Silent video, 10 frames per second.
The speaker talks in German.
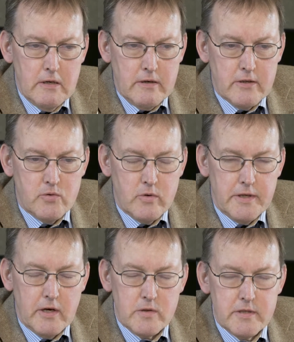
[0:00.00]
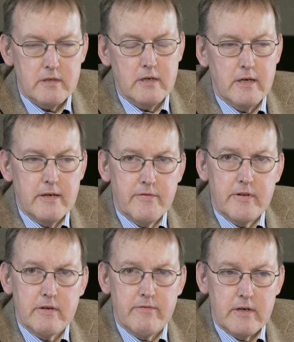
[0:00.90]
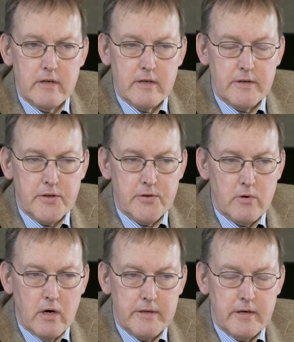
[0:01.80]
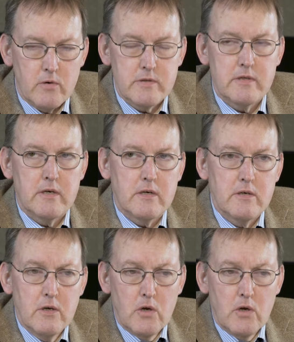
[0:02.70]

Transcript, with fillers: natürlich aussagekräftig, weil er nicht nur eine Aussage